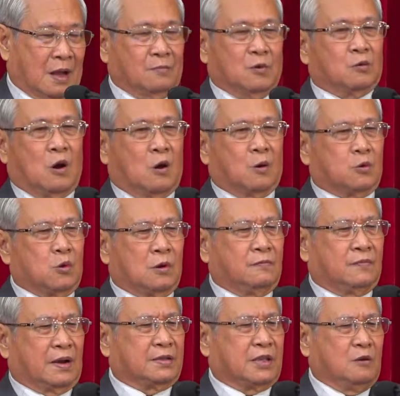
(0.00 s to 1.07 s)
Các môn đồ của Chúa
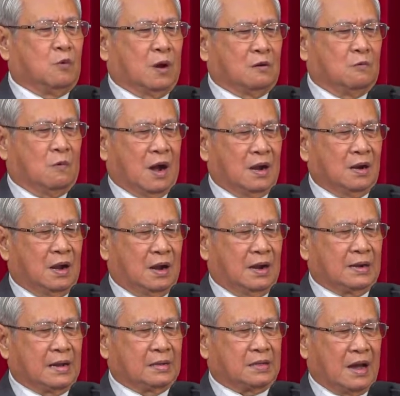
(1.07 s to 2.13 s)
không phải chỉ quanh quẩn
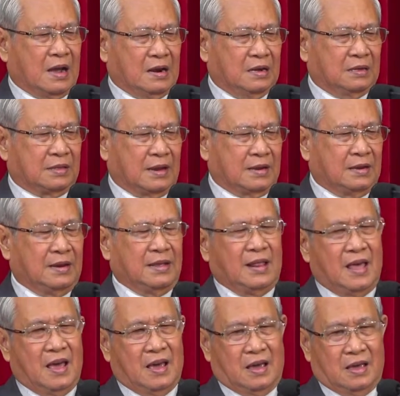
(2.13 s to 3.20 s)
ở các thành ở tại
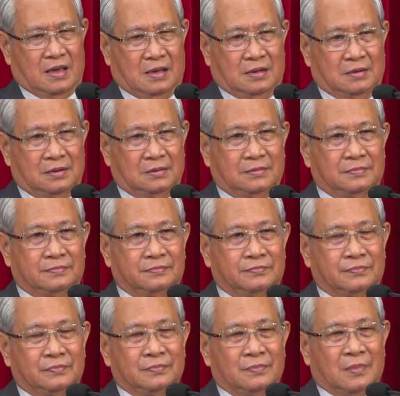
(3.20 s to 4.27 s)
Galilee,
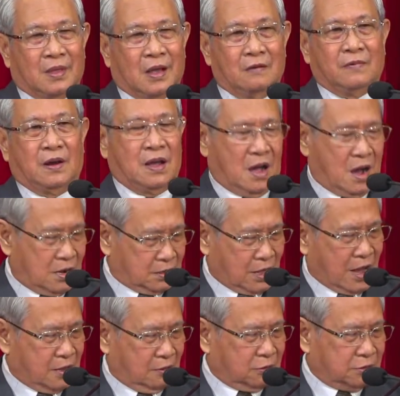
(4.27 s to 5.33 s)
không phải ở
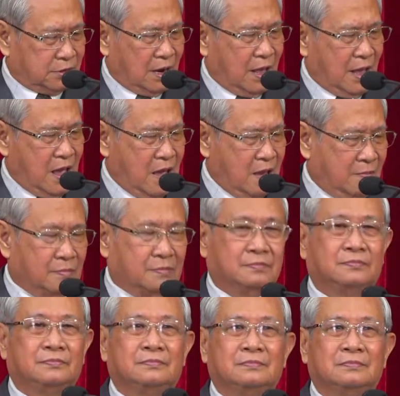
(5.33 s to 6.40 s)
tại Jerusalem,
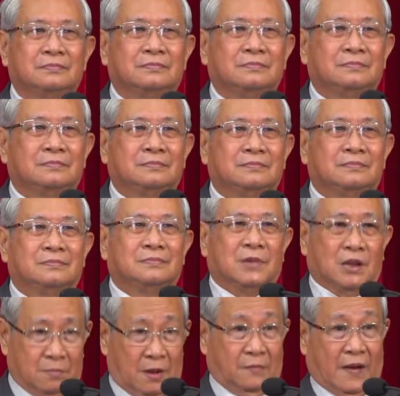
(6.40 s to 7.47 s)

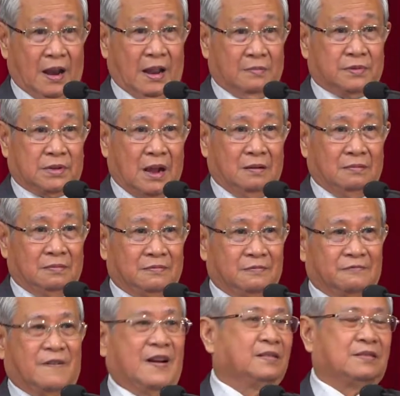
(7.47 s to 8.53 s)
nhưng mà phải làm sao?
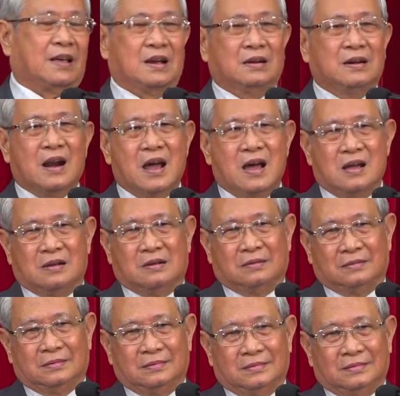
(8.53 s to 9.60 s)
Phát tán
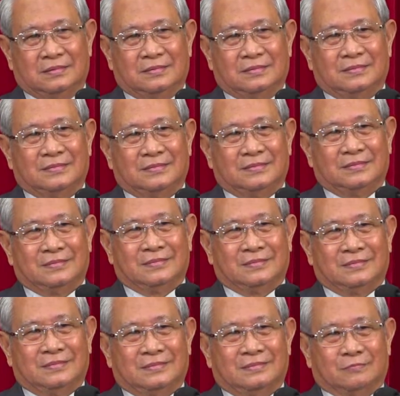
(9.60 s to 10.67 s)
ra
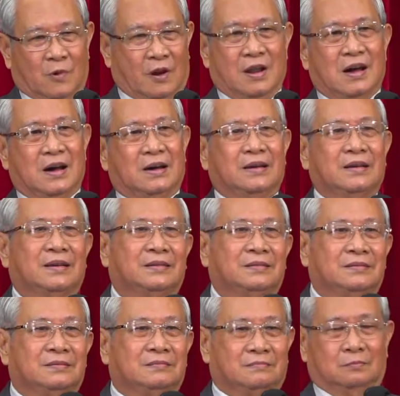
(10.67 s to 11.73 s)
mọi nơi,
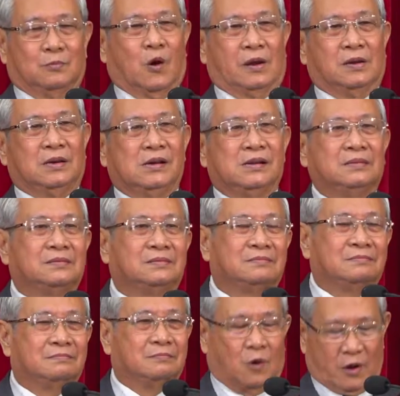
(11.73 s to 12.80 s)
mọi nước,
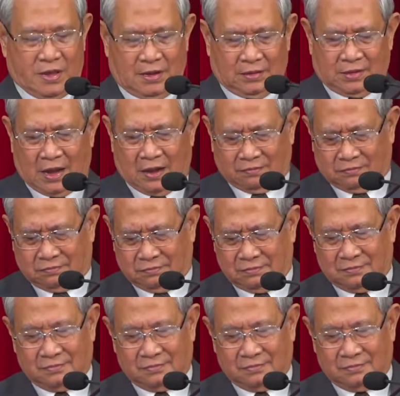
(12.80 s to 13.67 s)
mọi dân tộc.